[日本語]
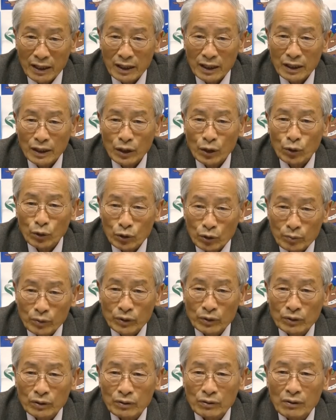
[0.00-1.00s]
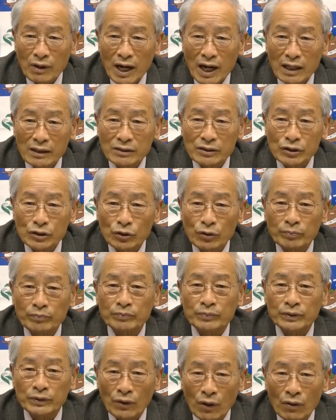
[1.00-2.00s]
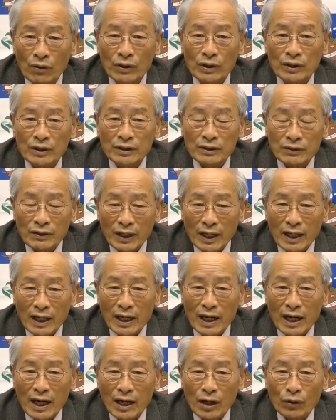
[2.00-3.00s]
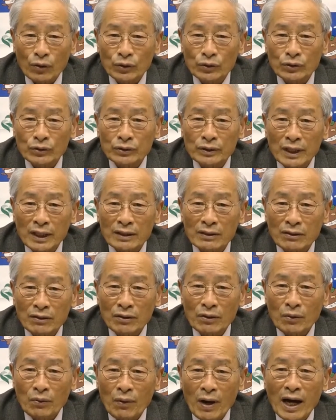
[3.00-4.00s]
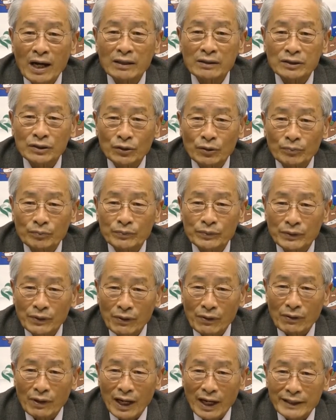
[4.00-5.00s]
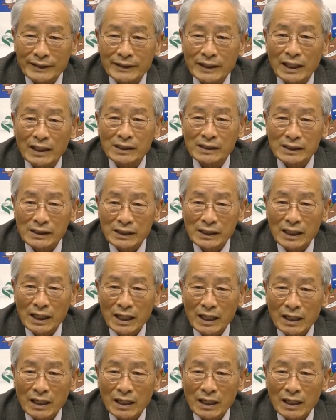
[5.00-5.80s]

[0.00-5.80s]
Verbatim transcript: 子どもワークショップとそれから大人のワークショップを開催し